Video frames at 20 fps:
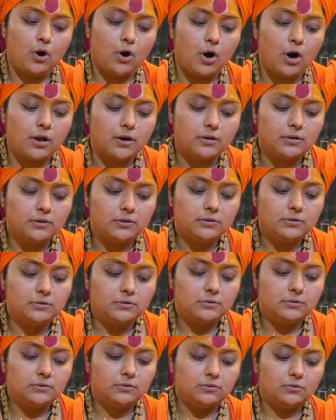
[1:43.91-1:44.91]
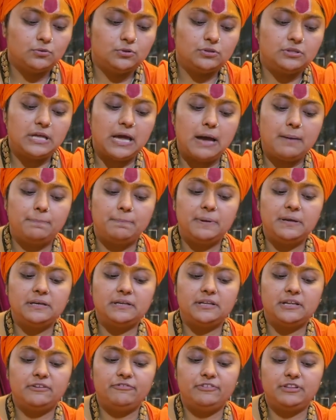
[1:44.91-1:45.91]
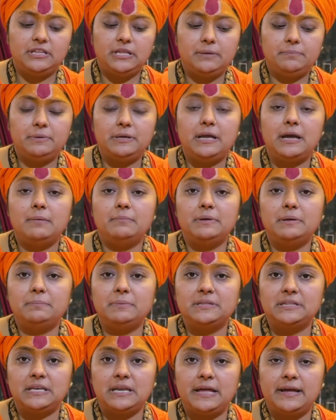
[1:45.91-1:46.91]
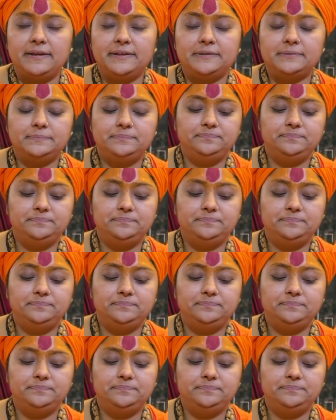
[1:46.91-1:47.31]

और उद्यापन की विधि भी हमें बतलाएं